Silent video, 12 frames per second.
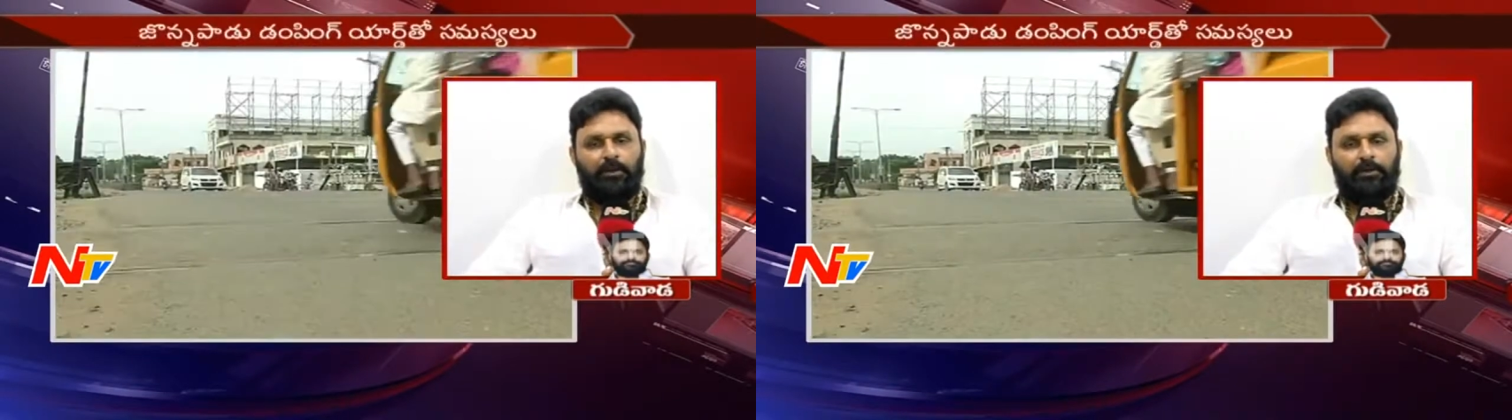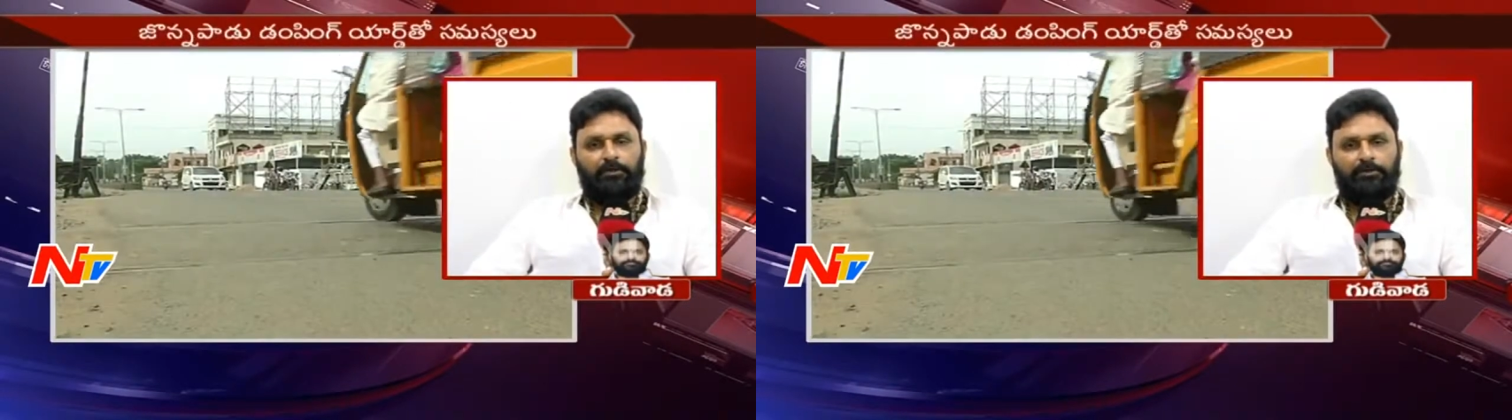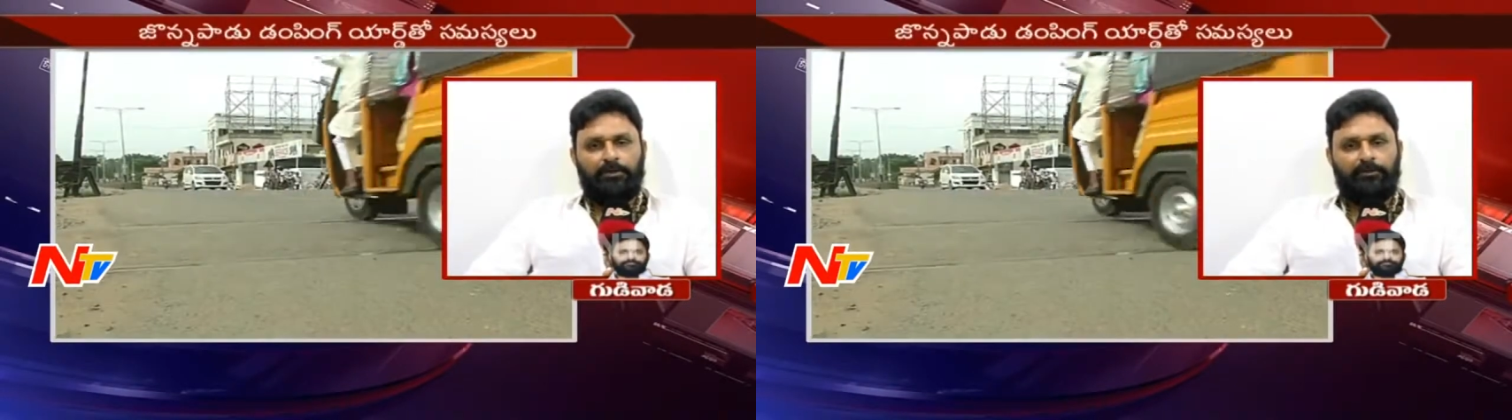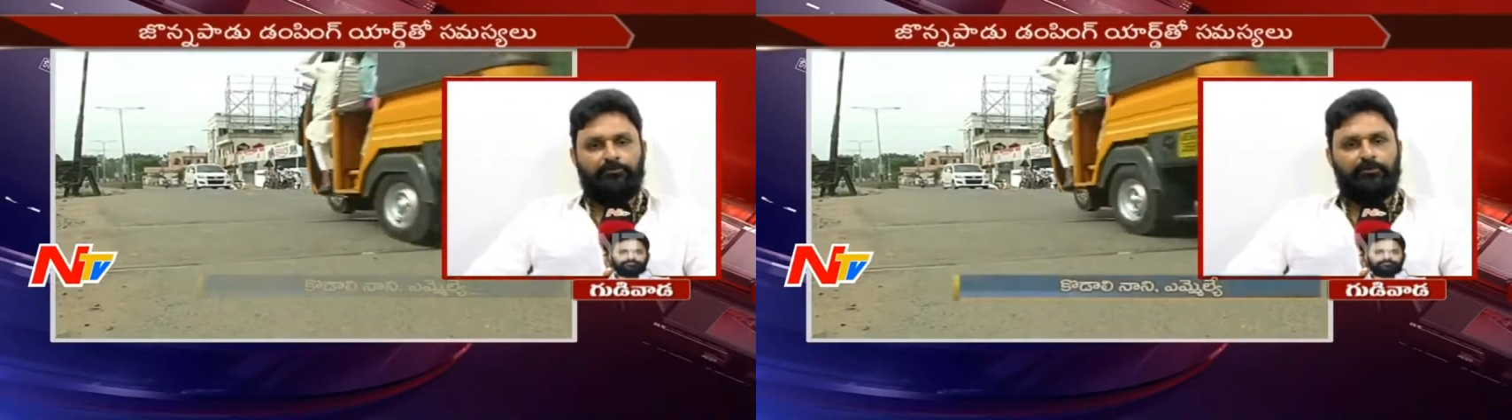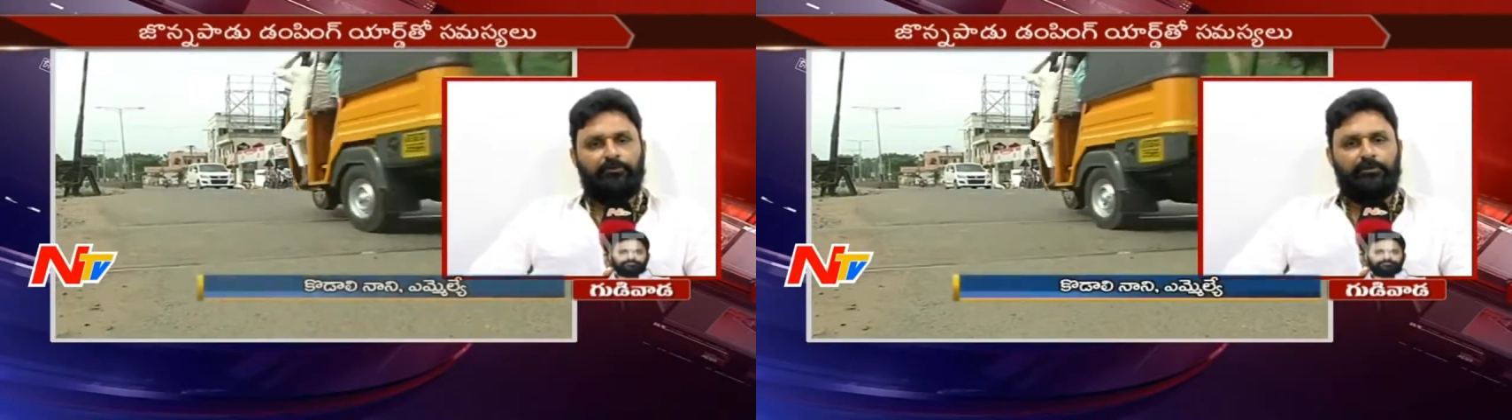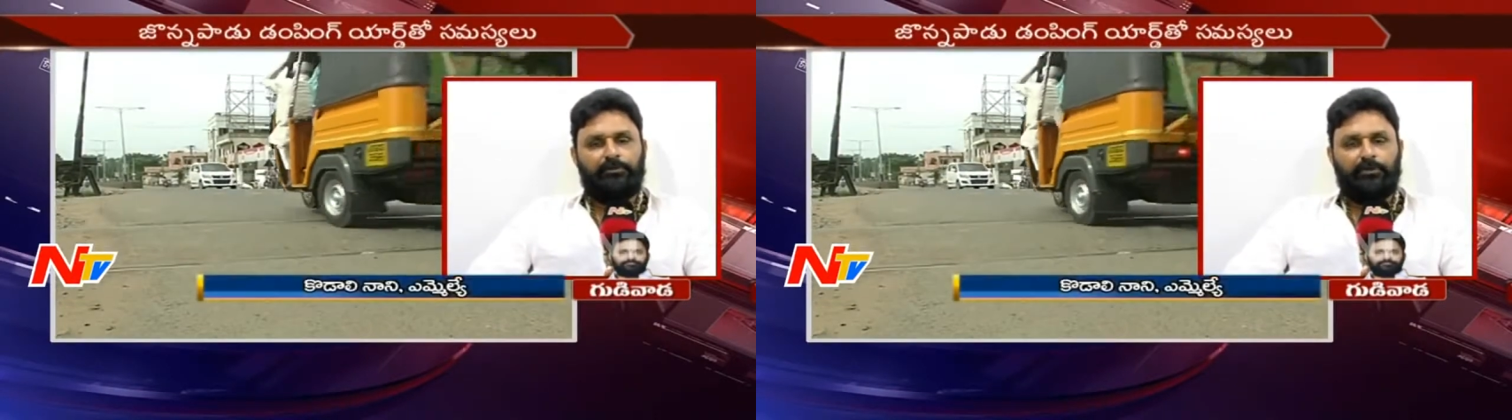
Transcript: అది చేస్తాం ఇది